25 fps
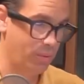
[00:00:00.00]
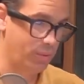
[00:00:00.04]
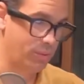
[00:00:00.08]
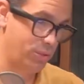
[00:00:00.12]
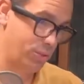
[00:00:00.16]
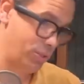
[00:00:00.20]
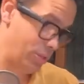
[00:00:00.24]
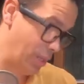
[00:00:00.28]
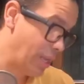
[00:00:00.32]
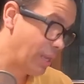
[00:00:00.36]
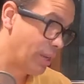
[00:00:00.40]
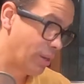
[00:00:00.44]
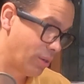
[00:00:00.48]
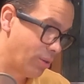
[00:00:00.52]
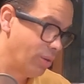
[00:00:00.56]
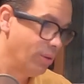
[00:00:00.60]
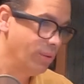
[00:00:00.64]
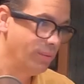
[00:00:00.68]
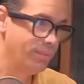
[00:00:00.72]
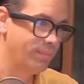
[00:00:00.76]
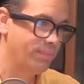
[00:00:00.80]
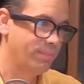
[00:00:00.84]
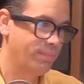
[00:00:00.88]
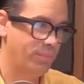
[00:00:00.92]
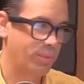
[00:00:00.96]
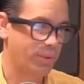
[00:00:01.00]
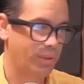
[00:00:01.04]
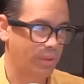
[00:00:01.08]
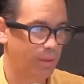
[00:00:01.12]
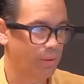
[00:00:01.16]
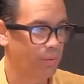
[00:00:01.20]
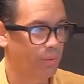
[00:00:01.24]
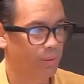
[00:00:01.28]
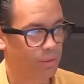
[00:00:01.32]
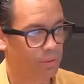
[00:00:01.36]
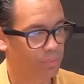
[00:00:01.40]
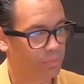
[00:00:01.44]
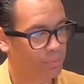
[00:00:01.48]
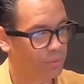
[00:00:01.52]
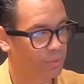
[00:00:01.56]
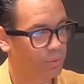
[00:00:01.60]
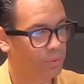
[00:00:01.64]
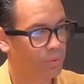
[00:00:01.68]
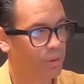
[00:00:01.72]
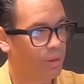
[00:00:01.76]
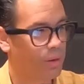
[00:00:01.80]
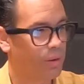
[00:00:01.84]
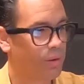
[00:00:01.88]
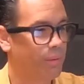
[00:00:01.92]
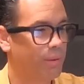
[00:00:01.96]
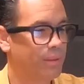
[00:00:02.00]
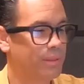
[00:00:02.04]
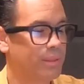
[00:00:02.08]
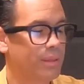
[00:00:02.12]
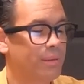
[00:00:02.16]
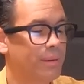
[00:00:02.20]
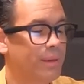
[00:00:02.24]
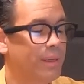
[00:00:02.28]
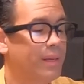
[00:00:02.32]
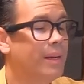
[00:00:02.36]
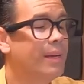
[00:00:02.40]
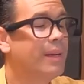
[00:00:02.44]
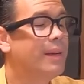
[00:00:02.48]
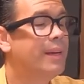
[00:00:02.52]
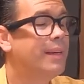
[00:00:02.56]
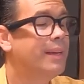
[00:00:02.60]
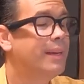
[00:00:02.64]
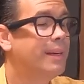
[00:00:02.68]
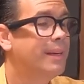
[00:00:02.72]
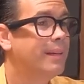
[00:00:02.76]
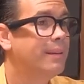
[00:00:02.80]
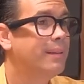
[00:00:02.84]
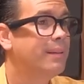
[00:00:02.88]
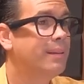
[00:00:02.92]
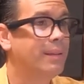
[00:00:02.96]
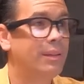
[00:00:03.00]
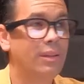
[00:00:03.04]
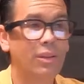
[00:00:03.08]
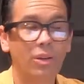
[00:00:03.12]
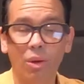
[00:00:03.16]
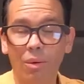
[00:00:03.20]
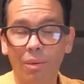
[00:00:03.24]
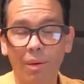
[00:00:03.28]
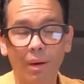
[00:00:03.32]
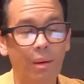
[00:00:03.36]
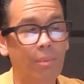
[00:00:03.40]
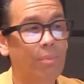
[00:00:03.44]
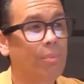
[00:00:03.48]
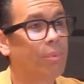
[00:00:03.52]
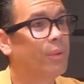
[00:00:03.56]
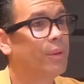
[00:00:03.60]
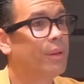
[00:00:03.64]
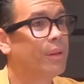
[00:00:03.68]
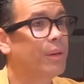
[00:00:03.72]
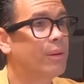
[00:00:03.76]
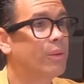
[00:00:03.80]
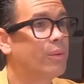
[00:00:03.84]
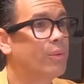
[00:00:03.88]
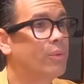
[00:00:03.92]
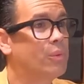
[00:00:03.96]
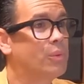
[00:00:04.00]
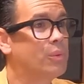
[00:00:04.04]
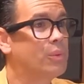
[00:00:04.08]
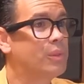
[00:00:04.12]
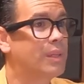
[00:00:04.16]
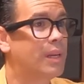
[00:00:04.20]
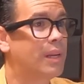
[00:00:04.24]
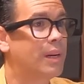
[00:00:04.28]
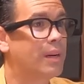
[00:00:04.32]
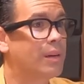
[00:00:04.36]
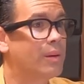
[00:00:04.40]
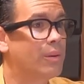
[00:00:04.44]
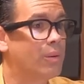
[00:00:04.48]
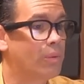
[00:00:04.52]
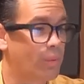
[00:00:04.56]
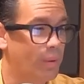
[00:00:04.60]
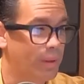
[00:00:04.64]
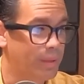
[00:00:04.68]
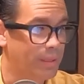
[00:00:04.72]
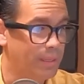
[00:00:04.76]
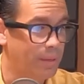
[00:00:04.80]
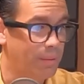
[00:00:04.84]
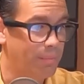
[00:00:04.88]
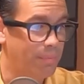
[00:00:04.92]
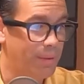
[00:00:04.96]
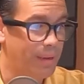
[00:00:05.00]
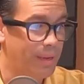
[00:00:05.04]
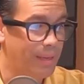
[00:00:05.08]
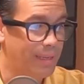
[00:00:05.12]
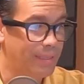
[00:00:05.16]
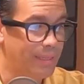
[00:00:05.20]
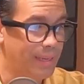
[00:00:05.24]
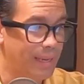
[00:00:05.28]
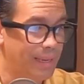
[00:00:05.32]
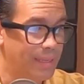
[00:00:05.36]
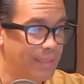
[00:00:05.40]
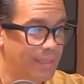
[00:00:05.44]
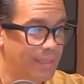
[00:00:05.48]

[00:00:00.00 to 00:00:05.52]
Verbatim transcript: 5, porque 4.9 no va a servir, no van a poder usar WhatsApp. Esa